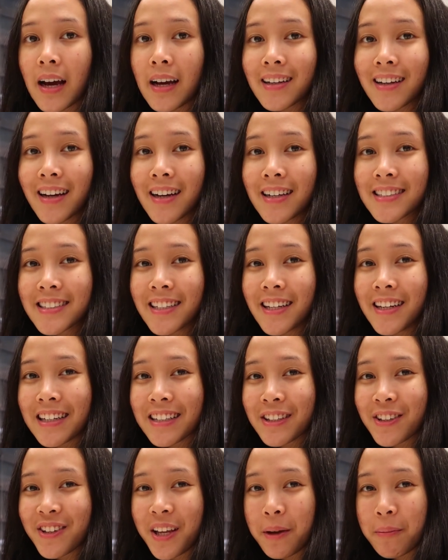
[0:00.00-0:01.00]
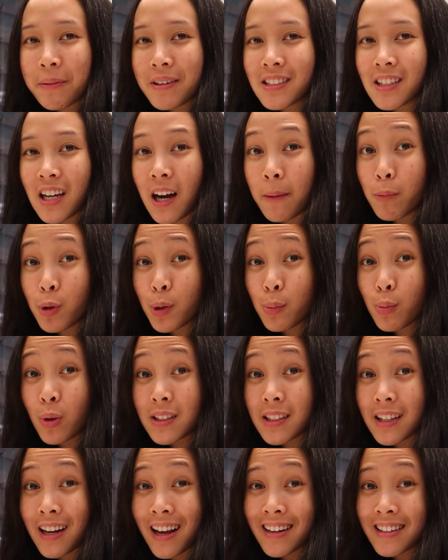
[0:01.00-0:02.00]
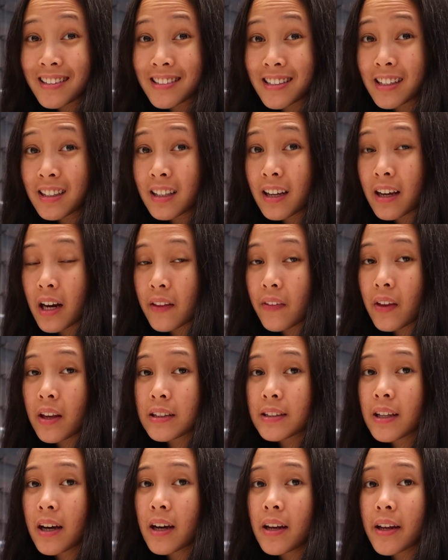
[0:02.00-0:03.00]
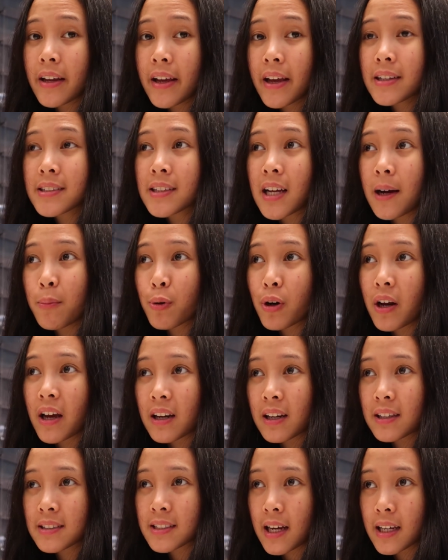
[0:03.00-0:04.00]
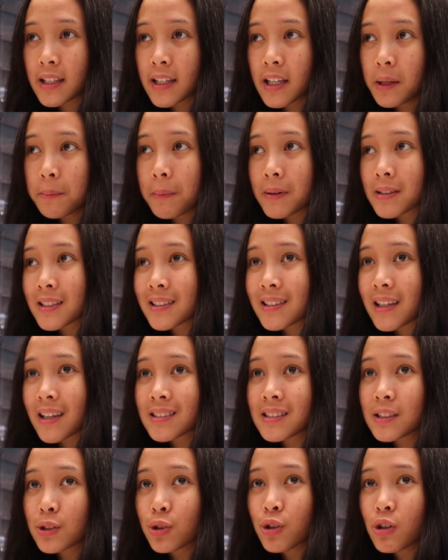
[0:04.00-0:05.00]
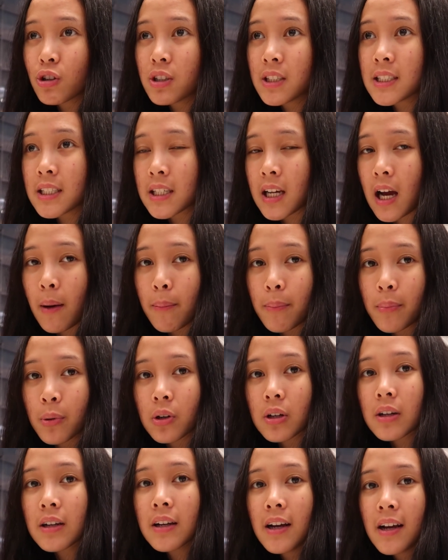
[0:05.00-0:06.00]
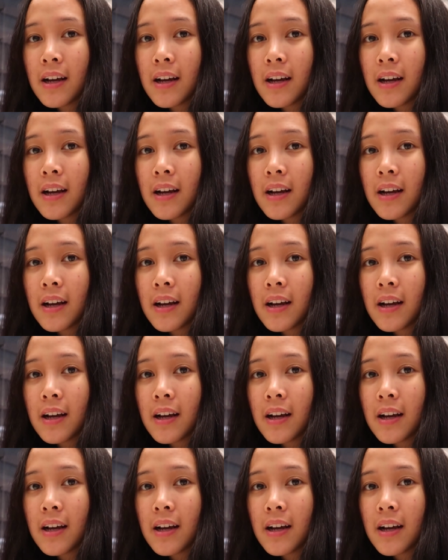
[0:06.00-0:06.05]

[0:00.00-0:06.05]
Hai guys, jadi kita nyampe di Singapura buat transit karena tadi kita kan naiknya Singapura Airlines kan, jadi pasti transit dulu di Singapura.